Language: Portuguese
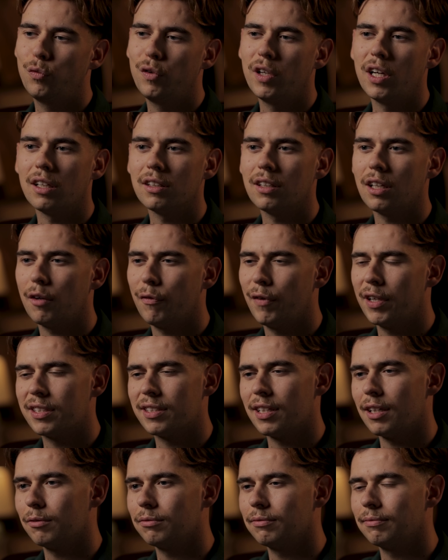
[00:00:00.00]
final da
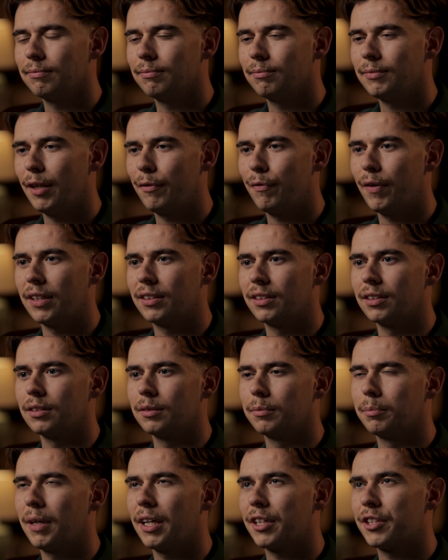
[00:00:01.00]
refeição é
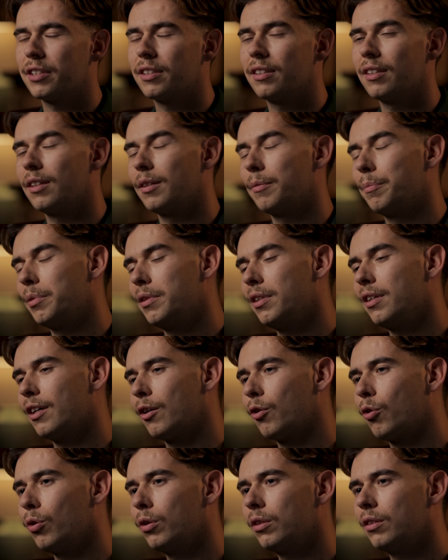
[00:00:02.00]
fácil, basta pedir
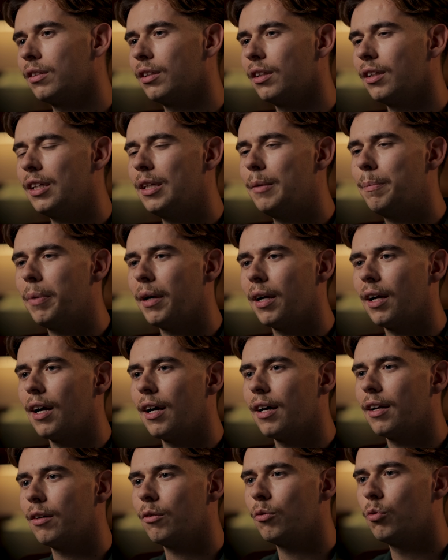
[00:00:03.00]
a conta e
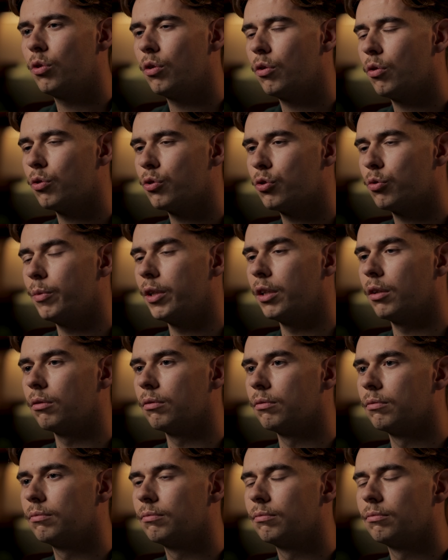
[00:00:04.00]
pagar o que consumiram.